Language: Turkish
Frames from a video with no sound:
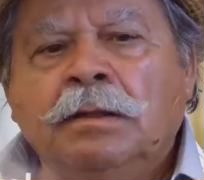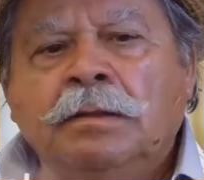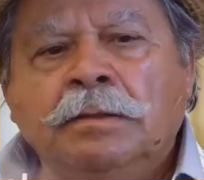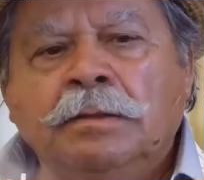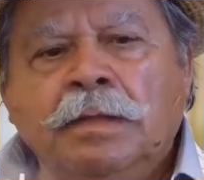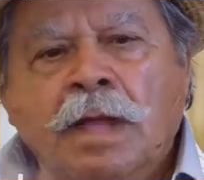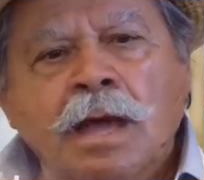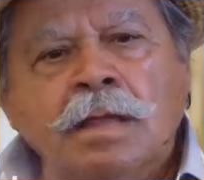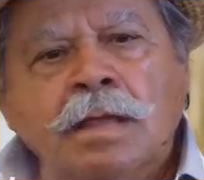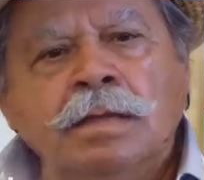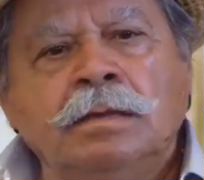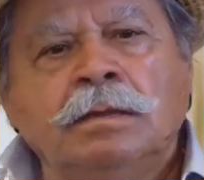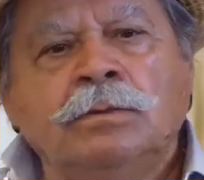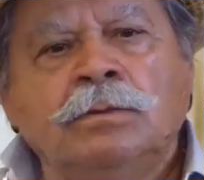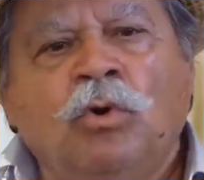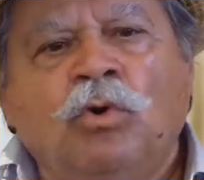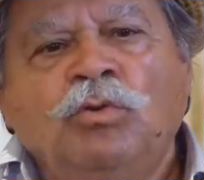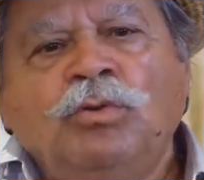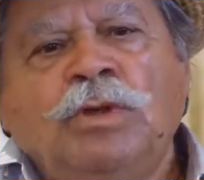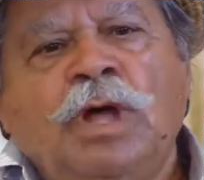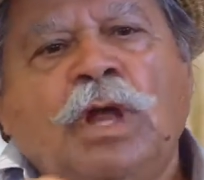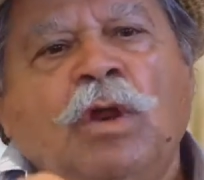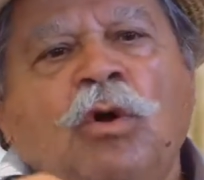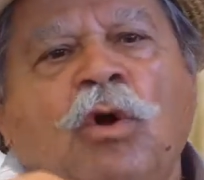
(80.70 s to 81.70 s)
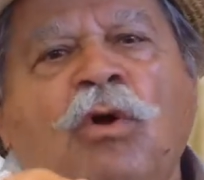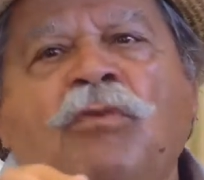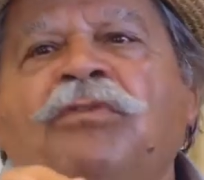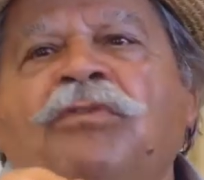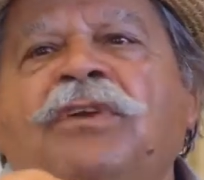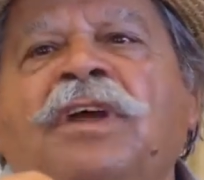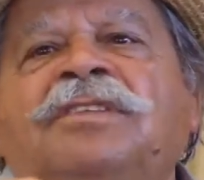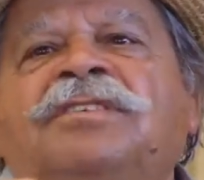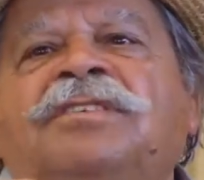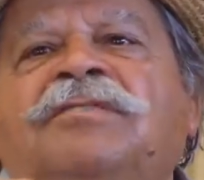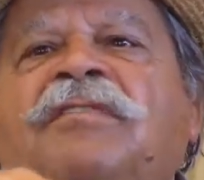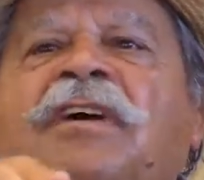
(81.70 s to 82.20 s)
Yani onlara o
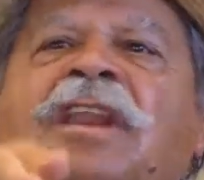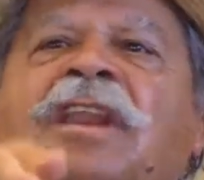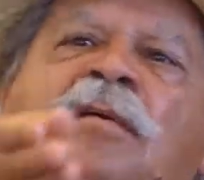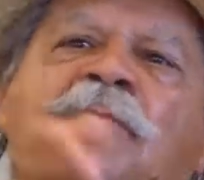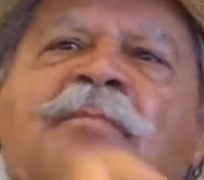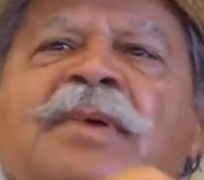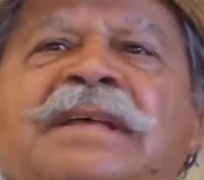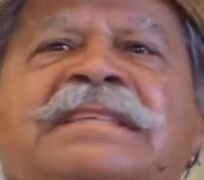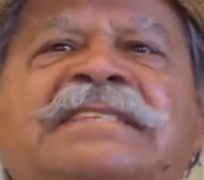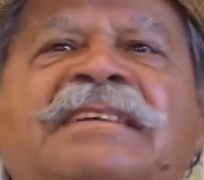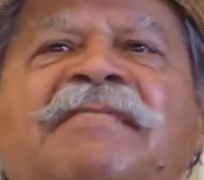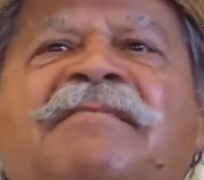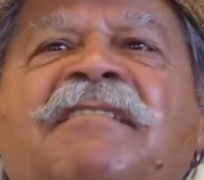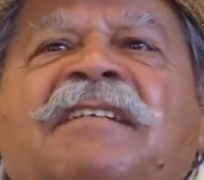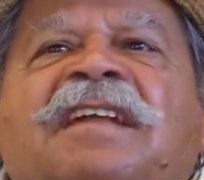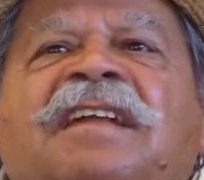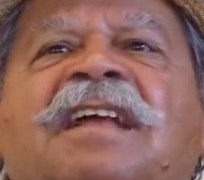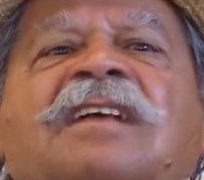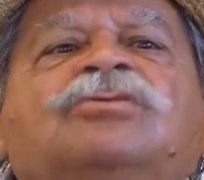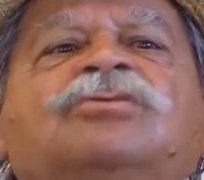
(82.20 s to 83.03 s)
fiyatı veren pezevenge